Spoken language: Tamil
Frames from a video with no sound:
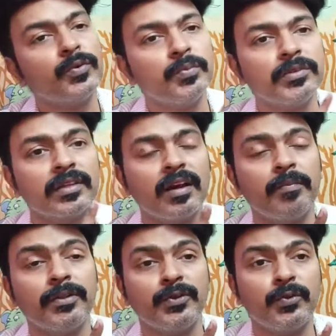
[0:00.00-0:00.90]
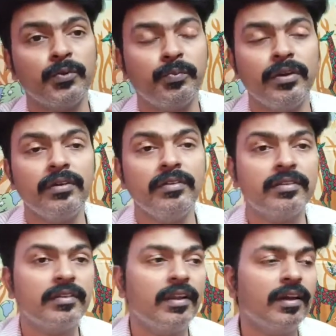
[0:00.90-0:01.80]
குடும்பத்தை காப்பாற்றுற ஒரு பெண்
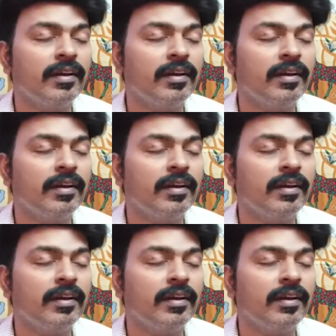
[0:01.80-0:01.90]
இருக்குன்னா